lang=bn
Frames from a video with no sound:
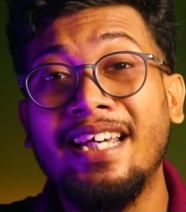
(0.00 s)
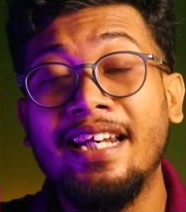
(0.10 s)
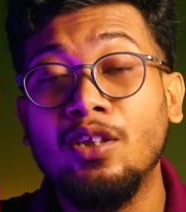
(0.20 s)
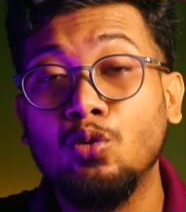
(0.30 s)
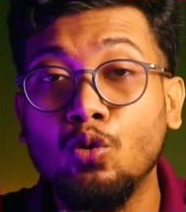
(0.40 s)

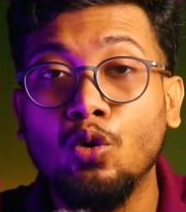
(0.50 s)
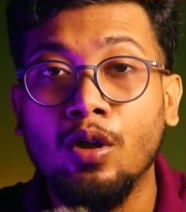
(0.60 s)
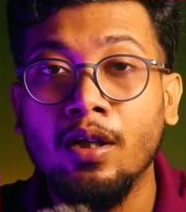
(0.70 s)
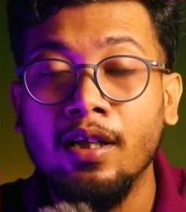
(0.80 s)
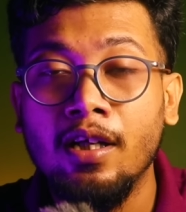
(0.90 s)
স্কেলে শ্যুট
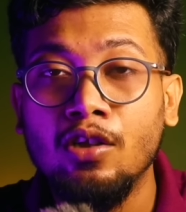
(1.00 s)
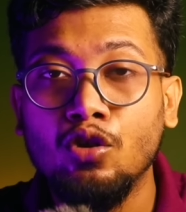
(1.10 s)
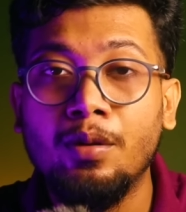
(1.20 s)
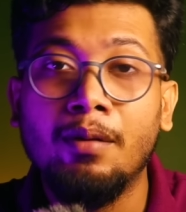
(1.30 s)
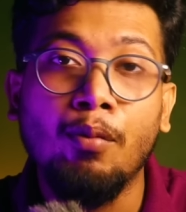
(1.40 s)
করা
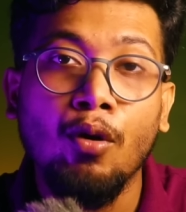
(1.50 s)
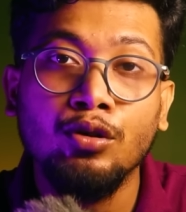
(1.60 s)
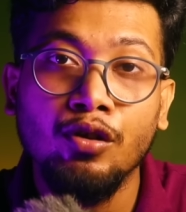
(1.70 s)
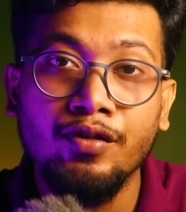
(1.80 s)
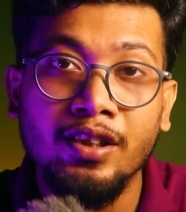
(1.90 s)
ছবিটা
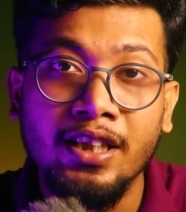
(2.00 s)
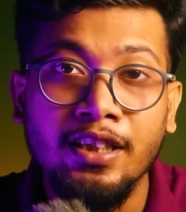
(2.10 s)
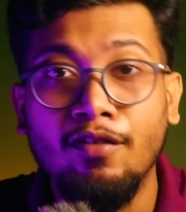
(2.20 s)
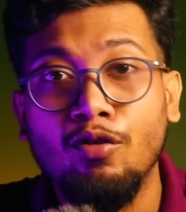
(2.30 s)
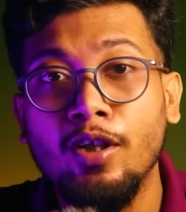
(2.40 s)
বক্স অফিসে কি
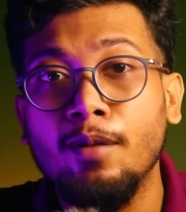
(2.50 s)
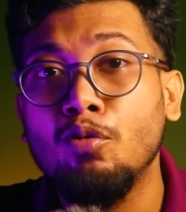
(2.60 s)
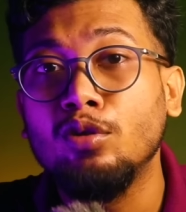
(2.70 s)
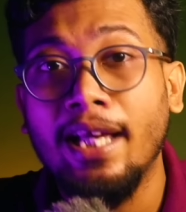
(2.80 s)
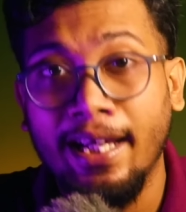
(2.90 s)
সাফল্যের
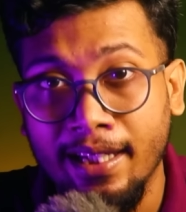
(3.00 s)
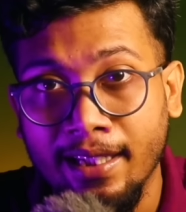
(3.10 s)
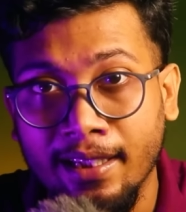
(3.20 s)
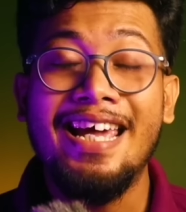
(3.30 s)
মুখ দেখে